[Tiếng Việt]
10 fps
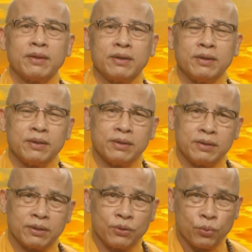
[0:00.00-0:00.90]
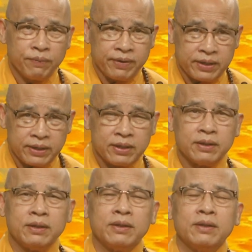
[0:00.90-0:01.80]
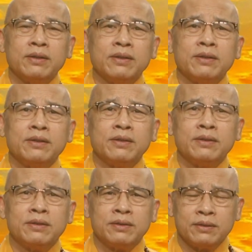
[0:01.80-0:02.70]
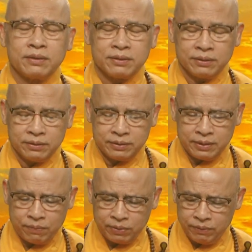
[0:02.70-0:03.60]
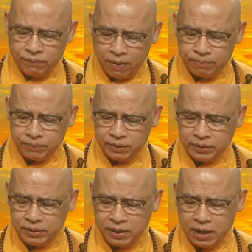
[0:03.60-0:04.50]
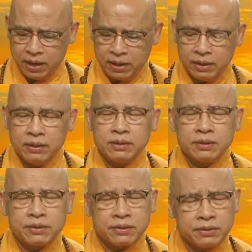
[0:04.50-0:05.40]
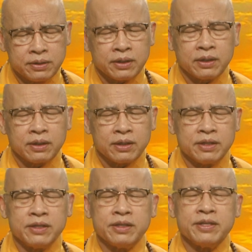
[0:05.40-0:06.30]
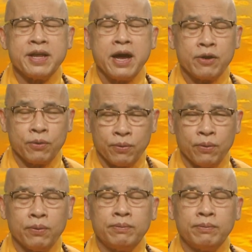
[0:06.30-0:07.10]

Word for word: thì, thưa quý vị, ờ, ở trong cái phẩm có tên là Trước khi giác ngộ,